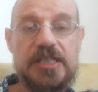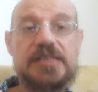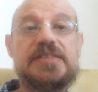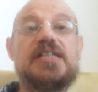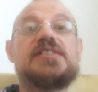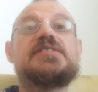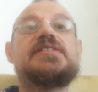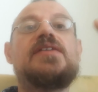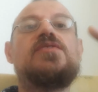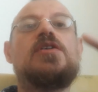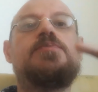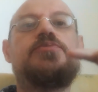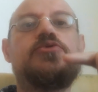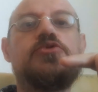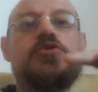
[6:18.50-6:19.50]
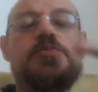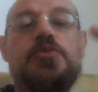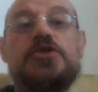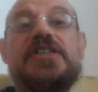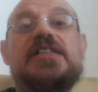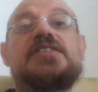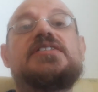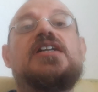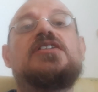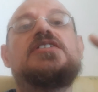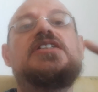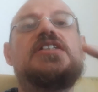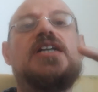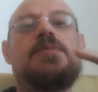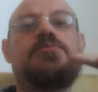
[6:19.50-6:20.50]
d'en savoir plus, peut-être d'en
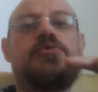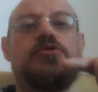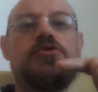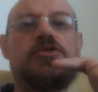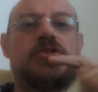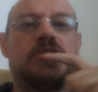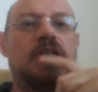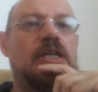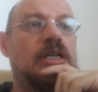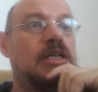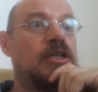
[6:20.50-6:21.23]
lire plus.